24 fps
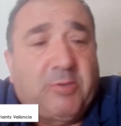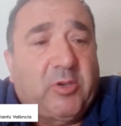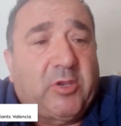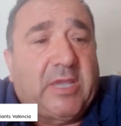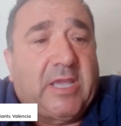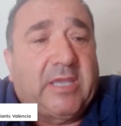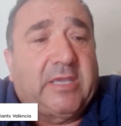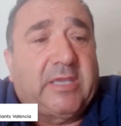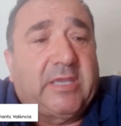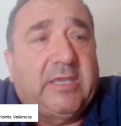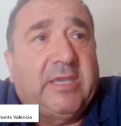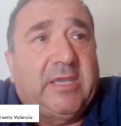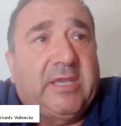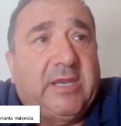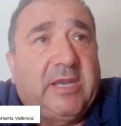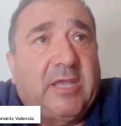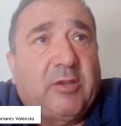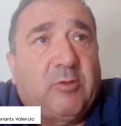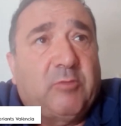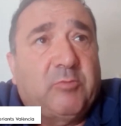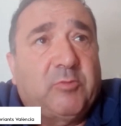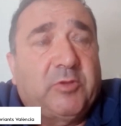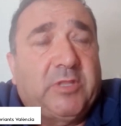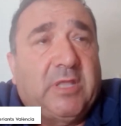pues que aquí en
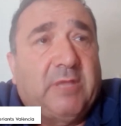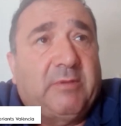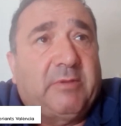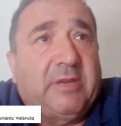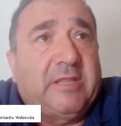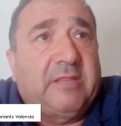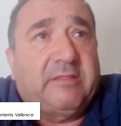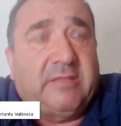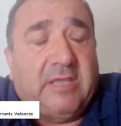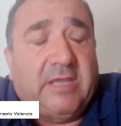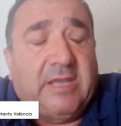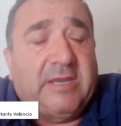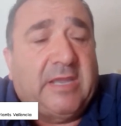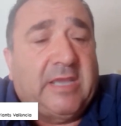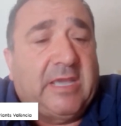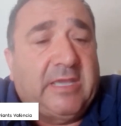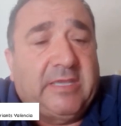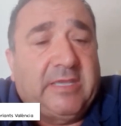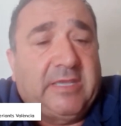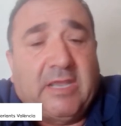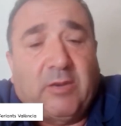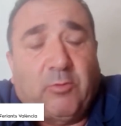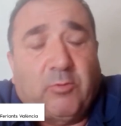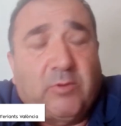la comunidad
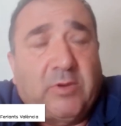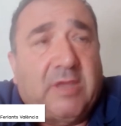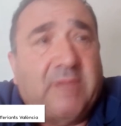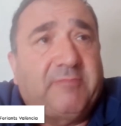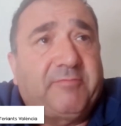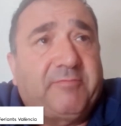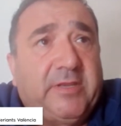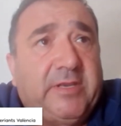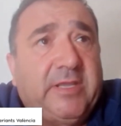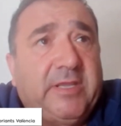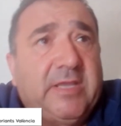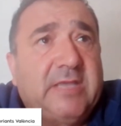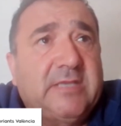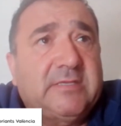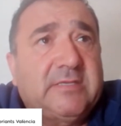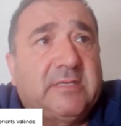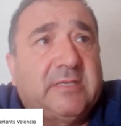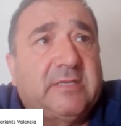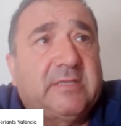valenciana hay algunas ferias,